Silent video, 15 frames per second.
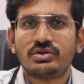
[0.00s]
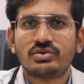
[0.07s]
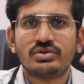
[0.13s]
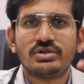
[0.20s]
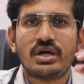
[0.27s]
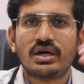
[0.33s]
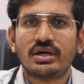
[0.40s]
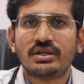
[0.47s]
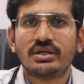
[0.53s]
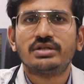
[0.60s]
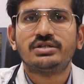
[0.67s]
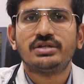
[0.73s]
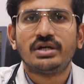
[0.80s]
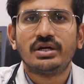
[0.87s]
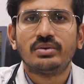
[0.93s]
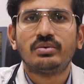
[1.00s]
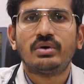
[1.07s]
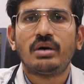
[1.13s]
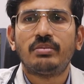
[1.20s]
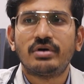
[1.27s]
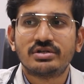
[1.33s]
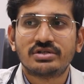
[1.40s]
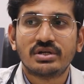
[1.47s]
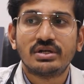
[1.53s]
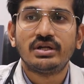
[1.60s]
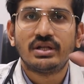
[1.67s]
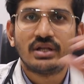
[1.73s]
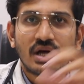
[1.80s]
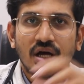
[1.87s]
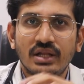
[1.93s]
సో జాగ్రత్తగా చేయడం ఆ పర్సన్
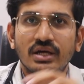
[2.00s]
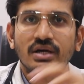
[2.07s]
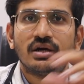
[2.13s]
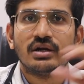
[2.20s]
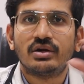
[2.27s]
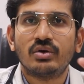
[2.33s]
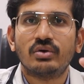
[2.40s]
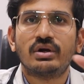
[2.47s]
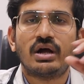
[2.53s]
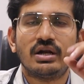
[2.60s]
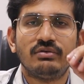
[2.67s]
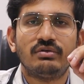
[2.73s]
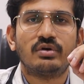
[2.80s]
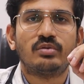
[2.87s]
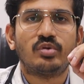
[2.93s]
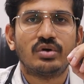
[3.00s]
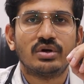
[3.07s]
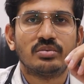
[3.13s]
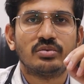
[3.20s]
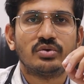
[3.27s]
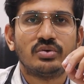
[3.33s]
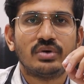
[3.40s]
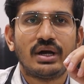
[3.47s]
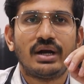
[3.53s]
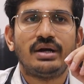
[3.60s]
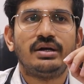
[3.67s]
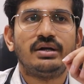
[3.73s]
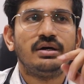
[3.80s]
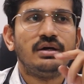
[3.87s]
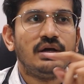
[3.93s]
ఆ దగ్గరలోకి రానివ్వకపోవడము
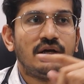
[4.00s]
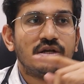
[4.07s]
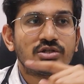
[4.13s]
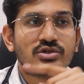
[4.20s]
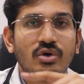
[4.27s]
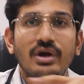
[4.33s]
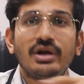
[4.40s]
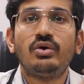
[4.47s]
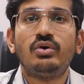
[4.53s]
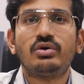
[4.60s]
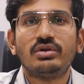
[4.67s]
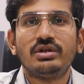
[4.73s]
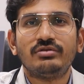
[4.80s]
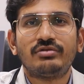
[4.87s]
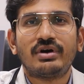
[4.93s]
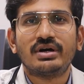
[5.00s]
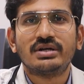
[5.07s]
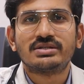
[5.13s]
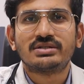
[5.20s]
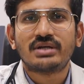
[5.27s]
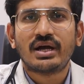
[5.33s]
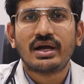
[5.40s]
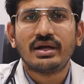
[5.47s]
అండ్ సాయిల్లో ఉంటుంది ఫంగస్